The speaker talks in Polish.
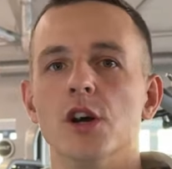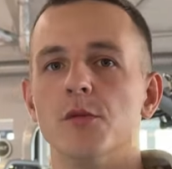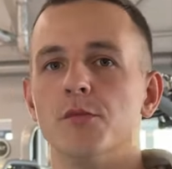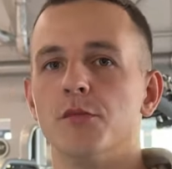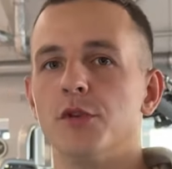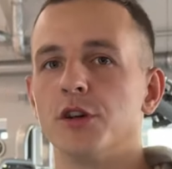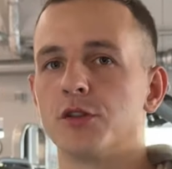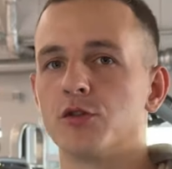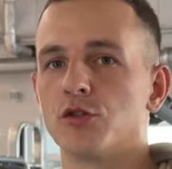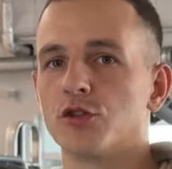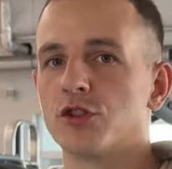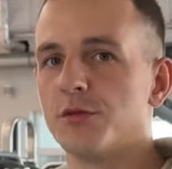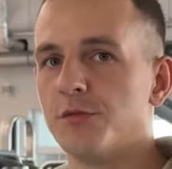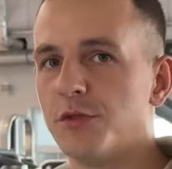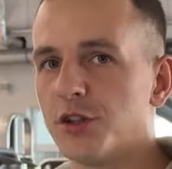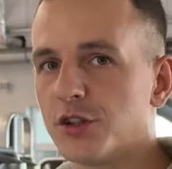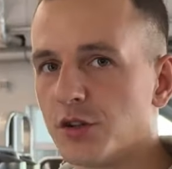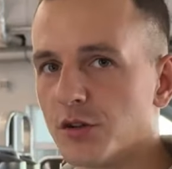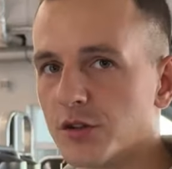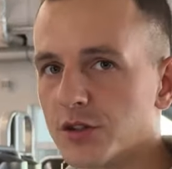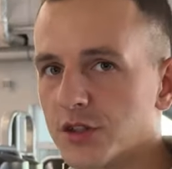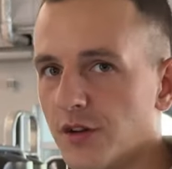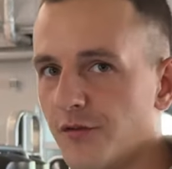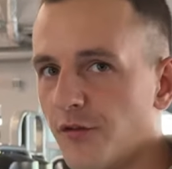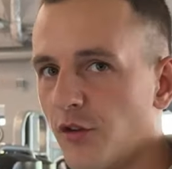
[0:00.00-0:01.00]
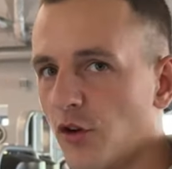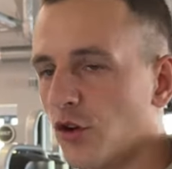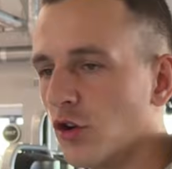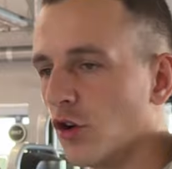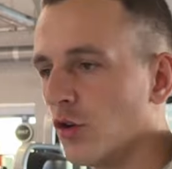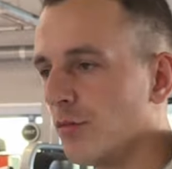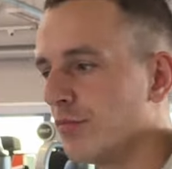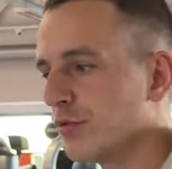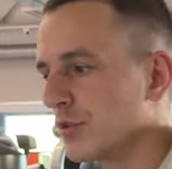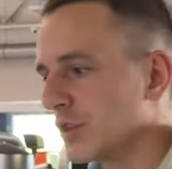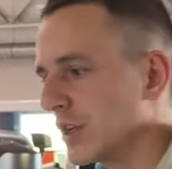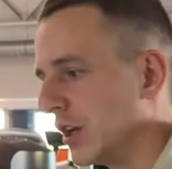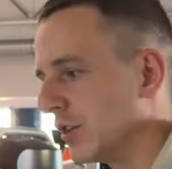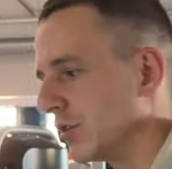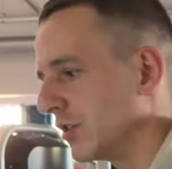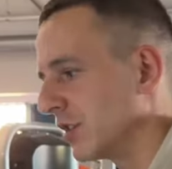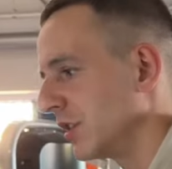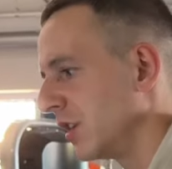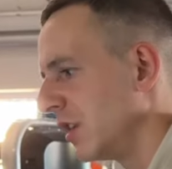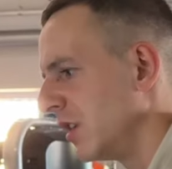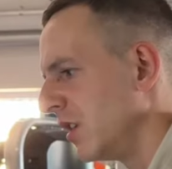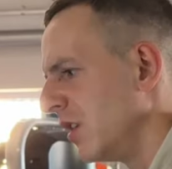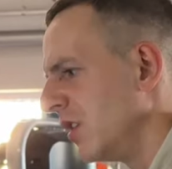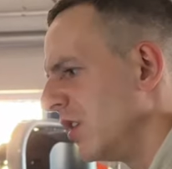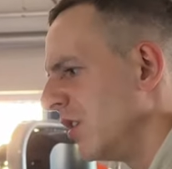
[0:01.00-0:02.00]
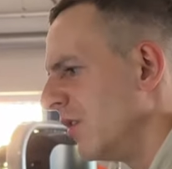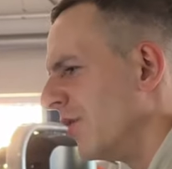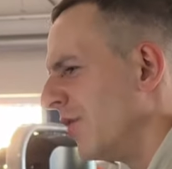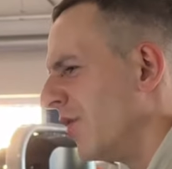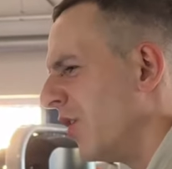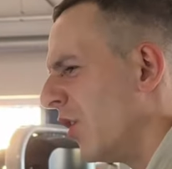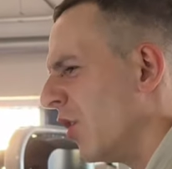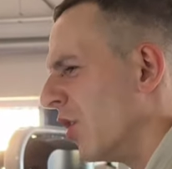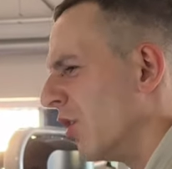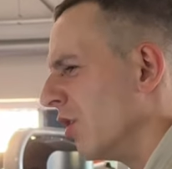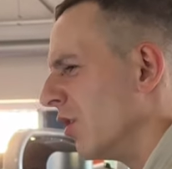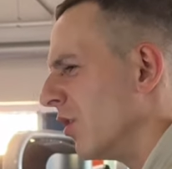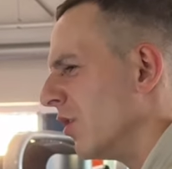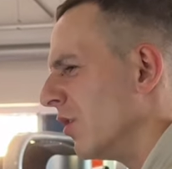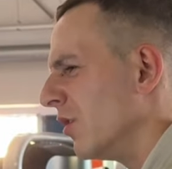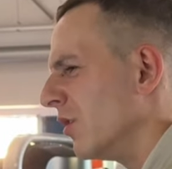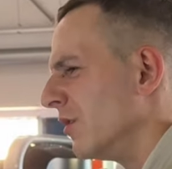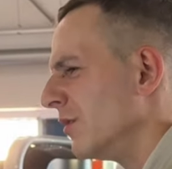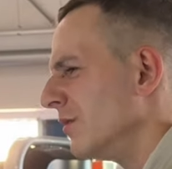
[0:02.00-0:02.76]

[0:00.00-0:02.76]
bo niektórzy myślą, że wolno opuszczanie to wolno.